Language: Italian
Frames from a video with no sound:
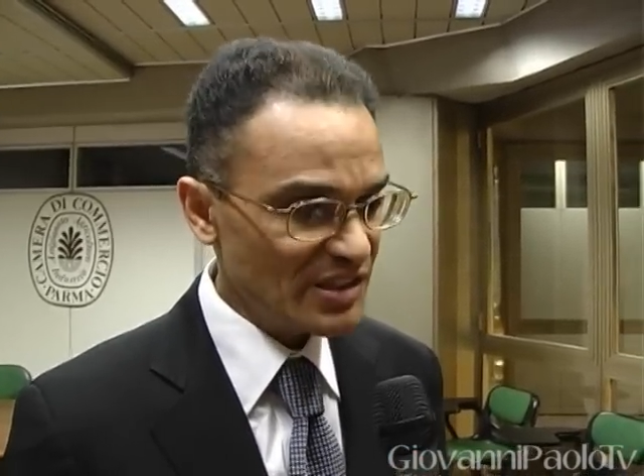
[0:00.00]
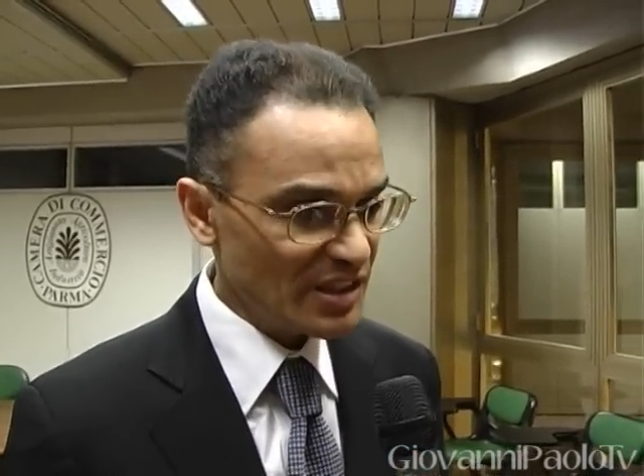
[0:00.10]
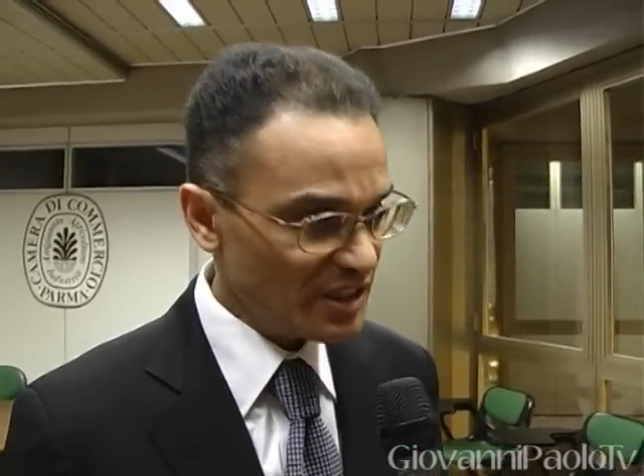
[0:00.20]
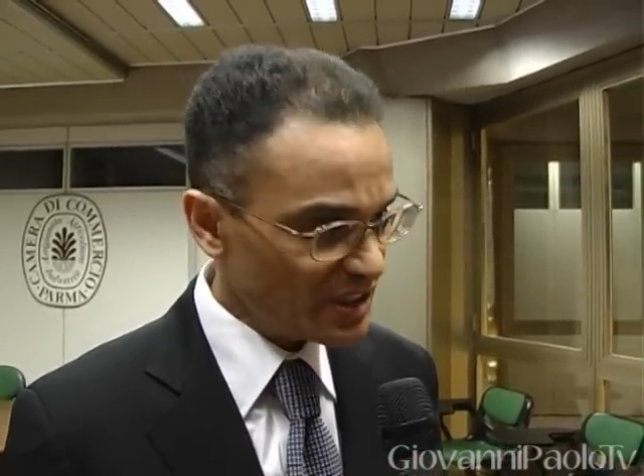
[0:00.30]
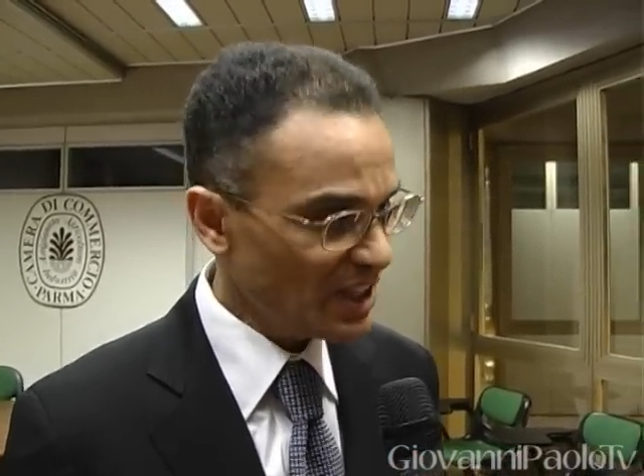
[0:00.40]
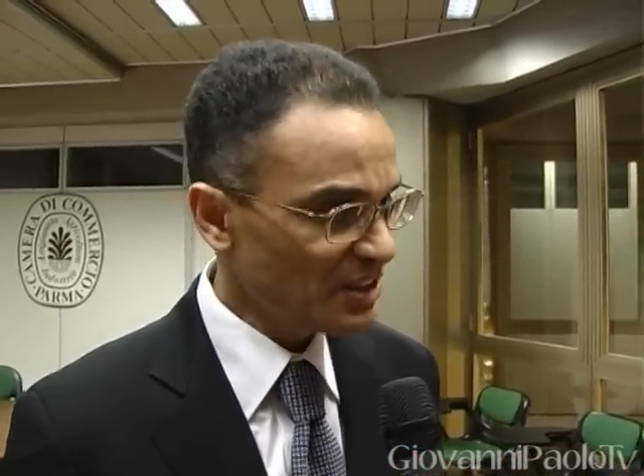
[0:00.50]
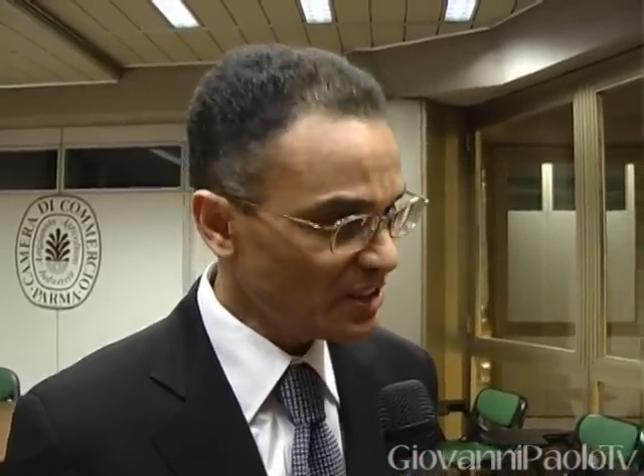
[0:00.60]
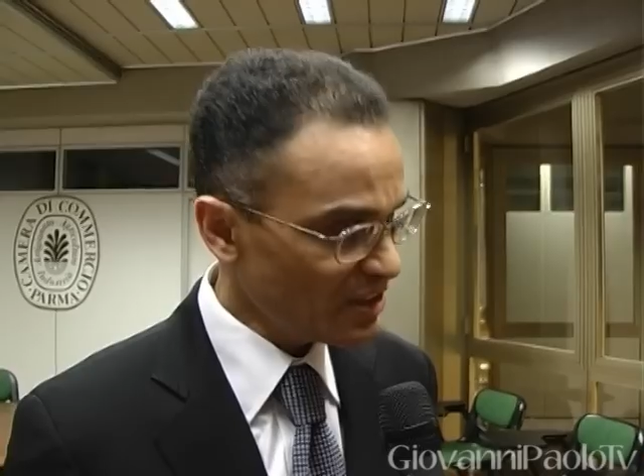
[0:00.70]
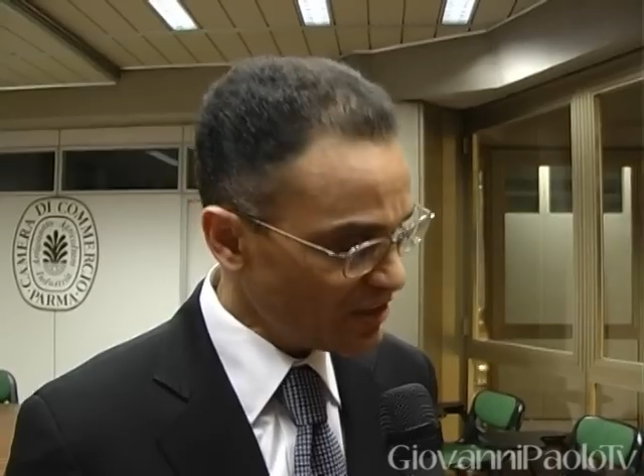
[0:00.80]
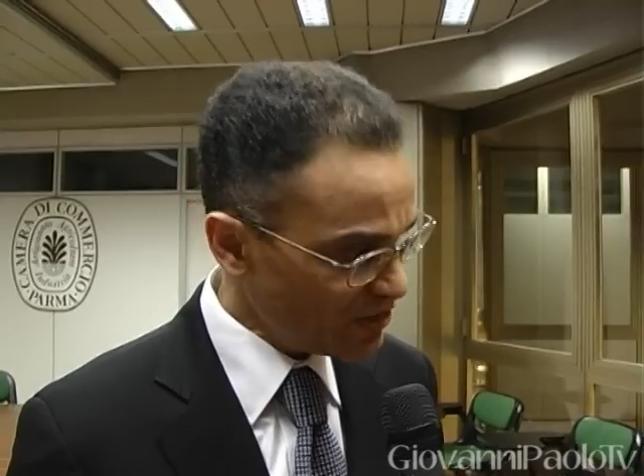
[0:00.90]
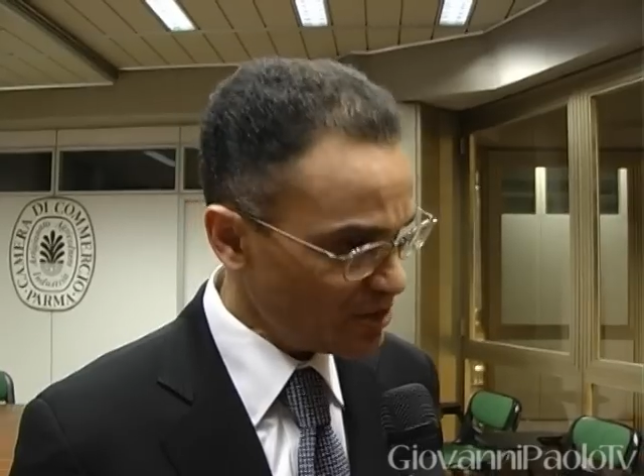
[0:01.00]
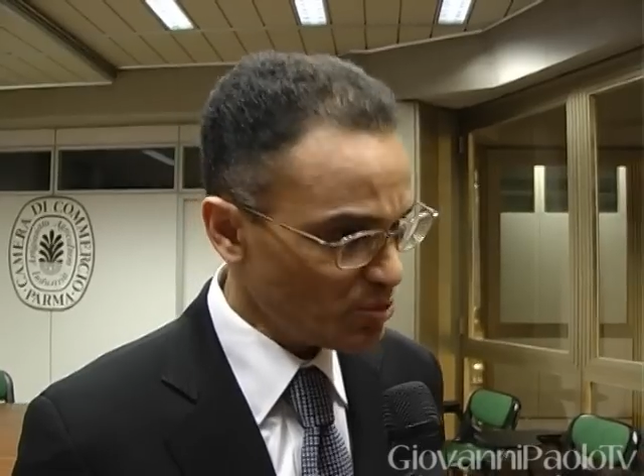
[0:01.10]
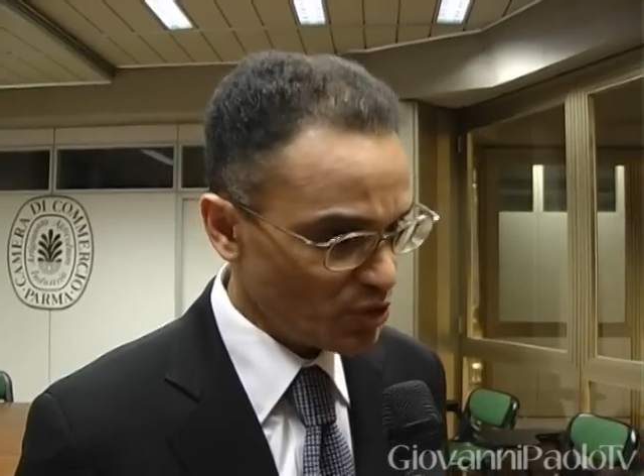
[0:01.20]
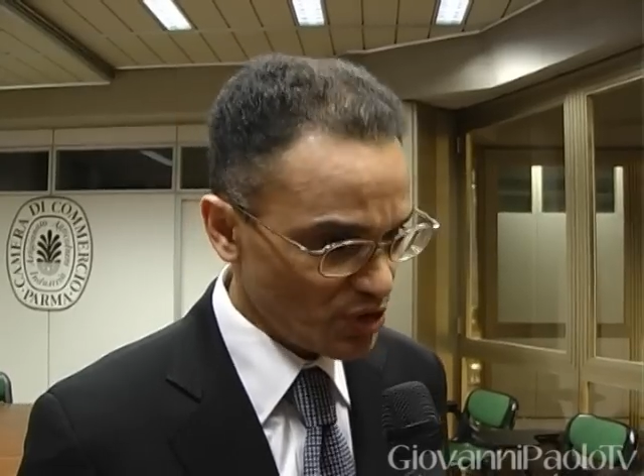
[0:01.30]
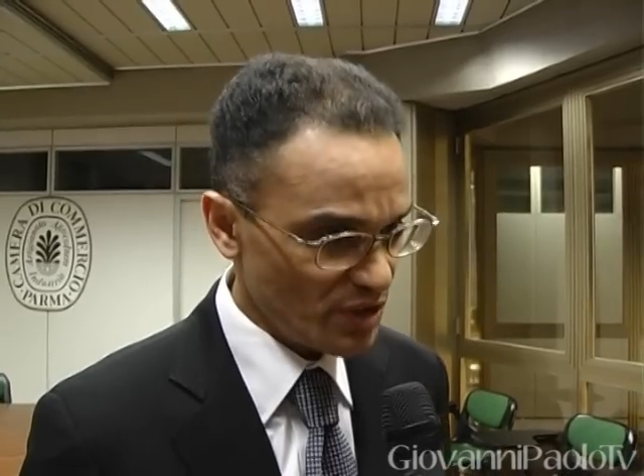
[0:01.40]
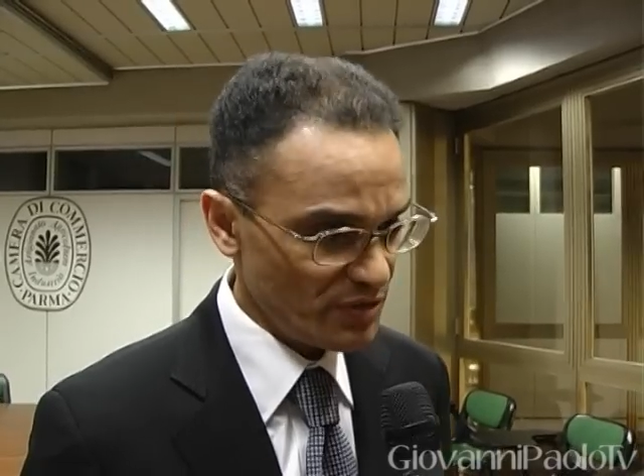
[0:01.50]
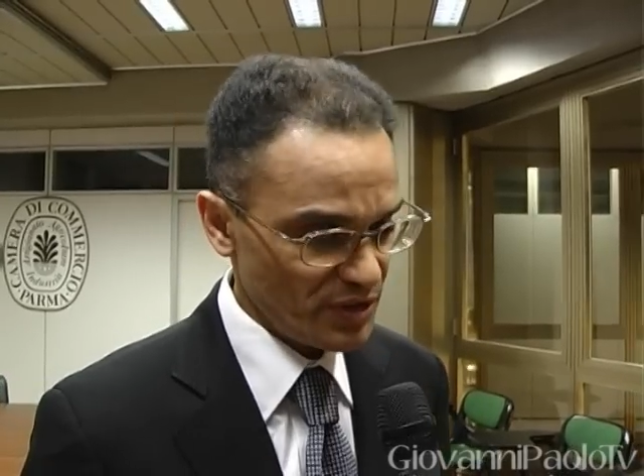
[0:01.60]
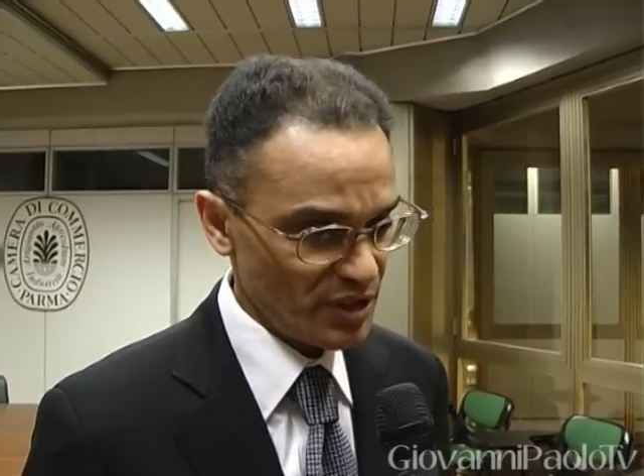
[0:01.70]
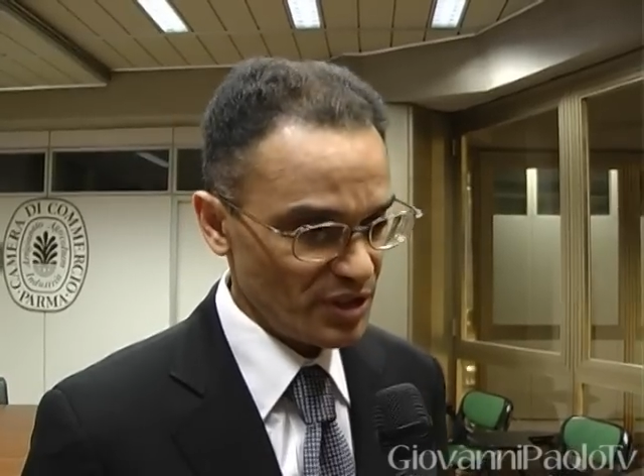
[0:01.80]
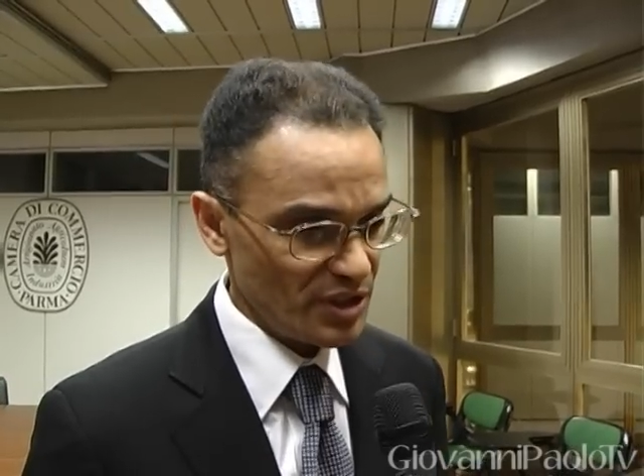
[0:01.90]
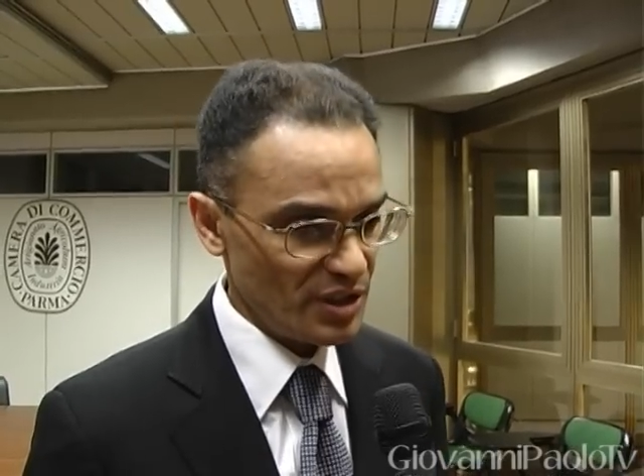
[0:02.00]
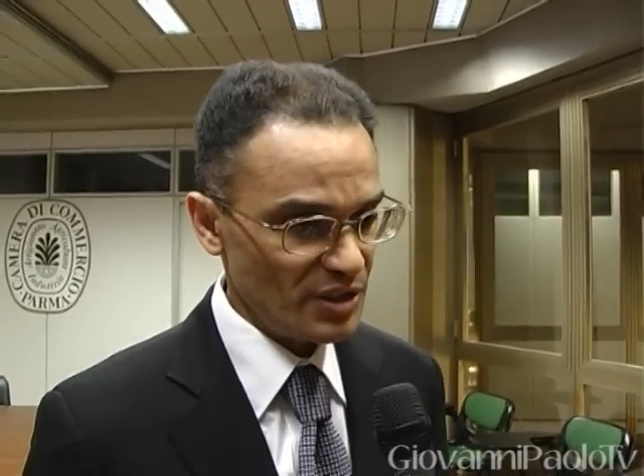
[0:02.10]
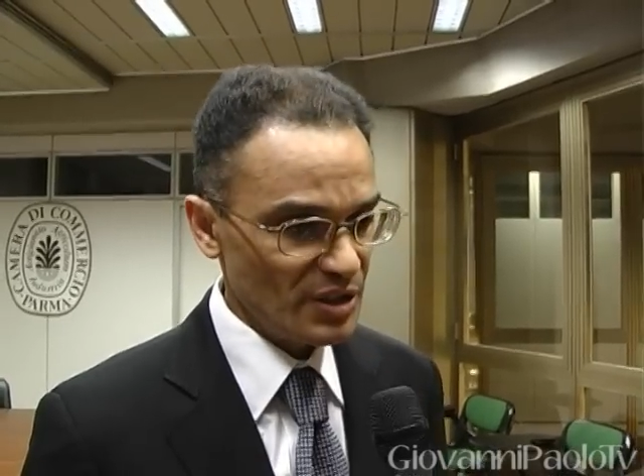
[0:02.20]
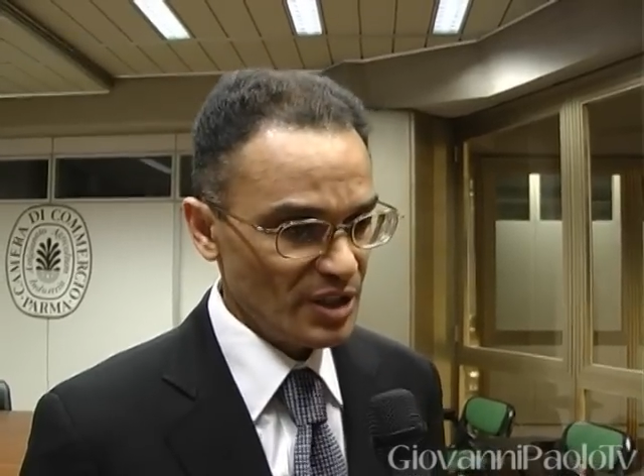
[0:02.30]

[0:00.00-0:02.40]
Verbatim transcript: di tanti testimoni di fede